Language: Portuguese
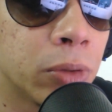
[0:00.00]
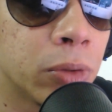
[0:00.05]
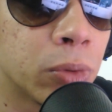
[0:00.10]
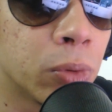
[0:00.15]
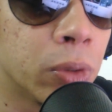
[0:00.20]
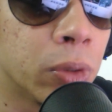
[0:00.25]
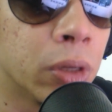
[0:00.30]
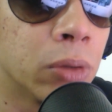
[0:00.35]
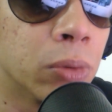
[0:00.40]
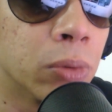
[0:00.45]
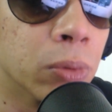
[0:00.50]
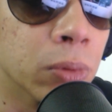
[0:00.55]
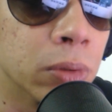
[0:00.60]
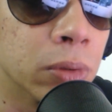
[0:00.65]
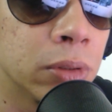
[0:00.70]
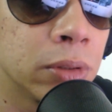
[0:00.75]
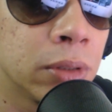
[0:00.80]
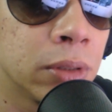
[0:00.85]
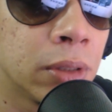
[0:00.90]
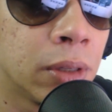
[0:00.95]
Que é o Metro
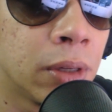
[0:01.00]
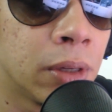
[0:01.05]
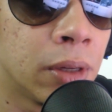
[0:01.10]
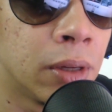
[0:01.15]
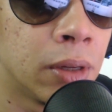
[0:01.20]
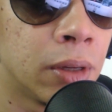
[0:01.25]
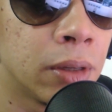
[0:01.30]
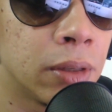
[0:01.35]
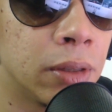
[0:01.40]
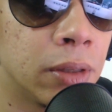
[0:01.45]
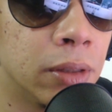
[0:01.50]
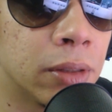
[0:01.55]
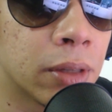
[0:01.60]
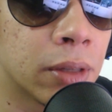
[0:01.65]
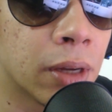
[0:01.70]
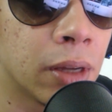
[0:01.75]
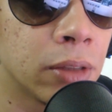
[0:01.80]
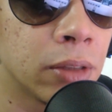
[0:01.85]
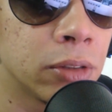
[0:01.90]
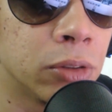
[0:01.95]
Redux
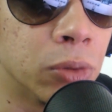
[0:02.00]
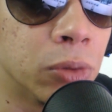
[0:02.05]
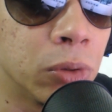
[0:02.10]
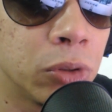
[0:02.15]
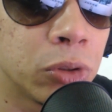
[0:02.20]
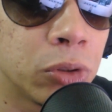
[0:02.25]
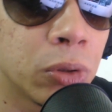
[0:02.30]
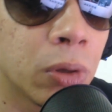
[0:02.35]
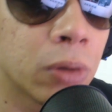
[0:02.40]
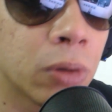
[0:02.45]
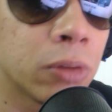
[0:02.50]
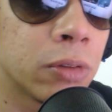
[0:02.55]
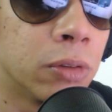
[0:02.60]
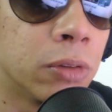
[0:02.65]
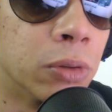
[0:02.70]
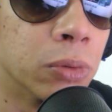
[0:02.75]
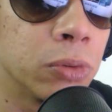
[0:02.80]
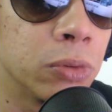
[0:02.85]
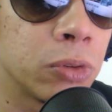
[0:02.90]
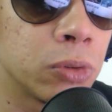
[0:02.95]
que traz dois
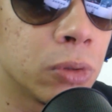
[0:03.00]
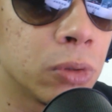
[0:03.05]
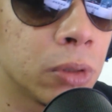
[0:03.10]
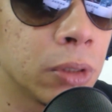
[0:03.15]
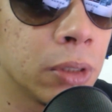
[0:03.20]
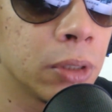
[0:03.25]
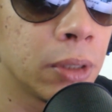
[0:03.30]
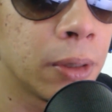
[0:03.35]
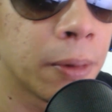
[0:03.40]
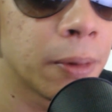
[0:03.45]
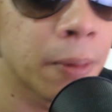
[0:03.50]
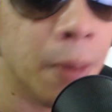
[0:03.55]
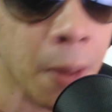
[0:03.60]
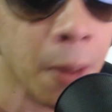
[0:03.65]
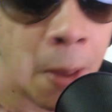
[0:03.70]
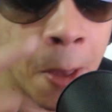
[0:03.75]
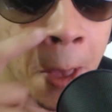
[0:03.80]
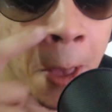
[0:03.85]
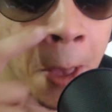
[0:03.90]
jogos em um só.